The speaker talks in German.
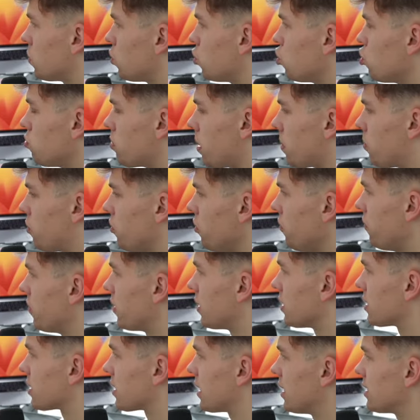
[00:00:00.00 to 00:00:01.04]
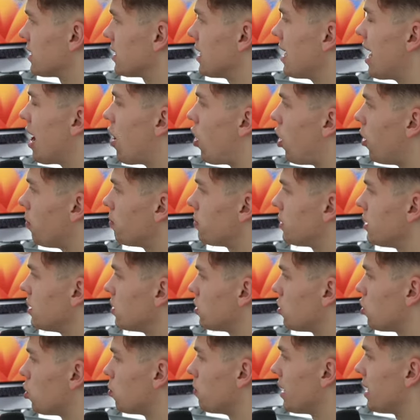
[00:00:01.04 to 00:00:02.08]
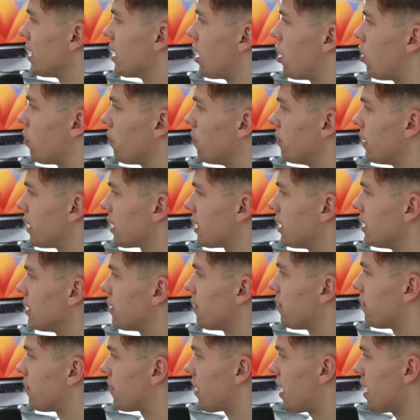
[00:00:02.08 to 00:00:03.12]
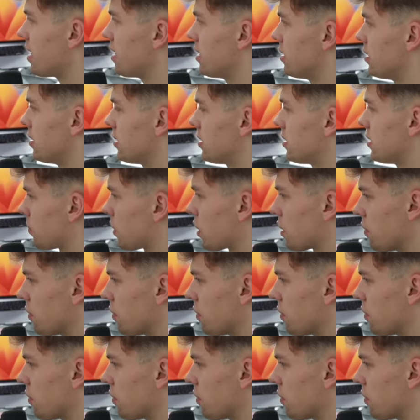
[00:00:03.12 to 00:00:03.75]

und überprüfe das Ganze, ob diese Domain auch wirklich frei ist.